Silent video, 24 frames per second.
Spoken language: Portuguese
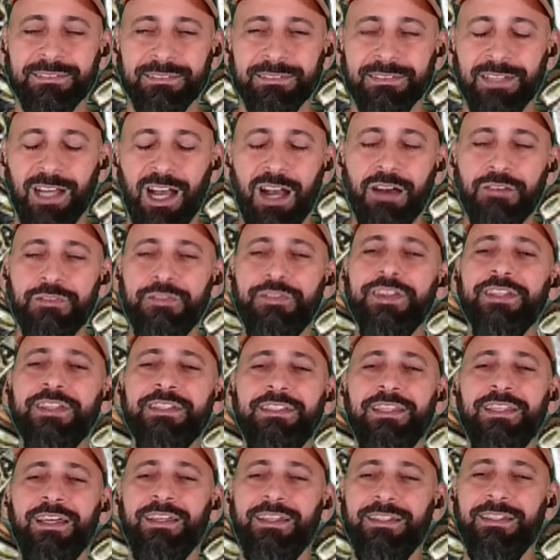a
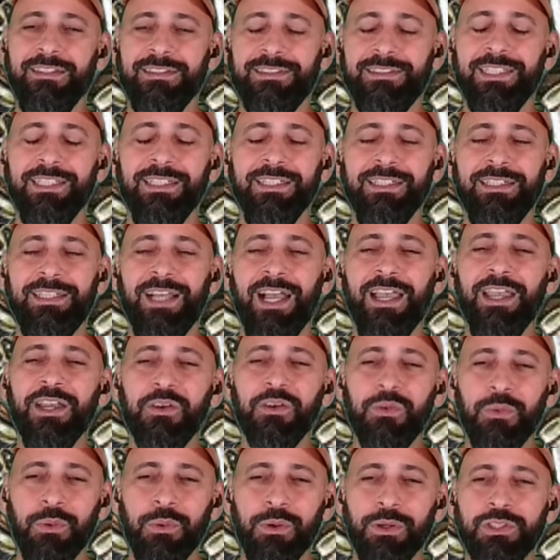vida se
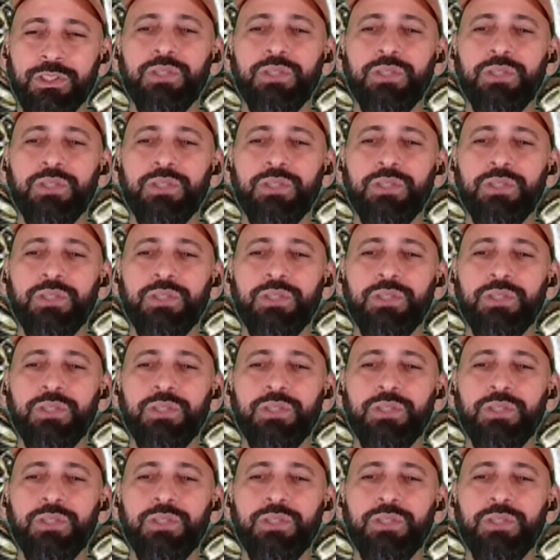encarregou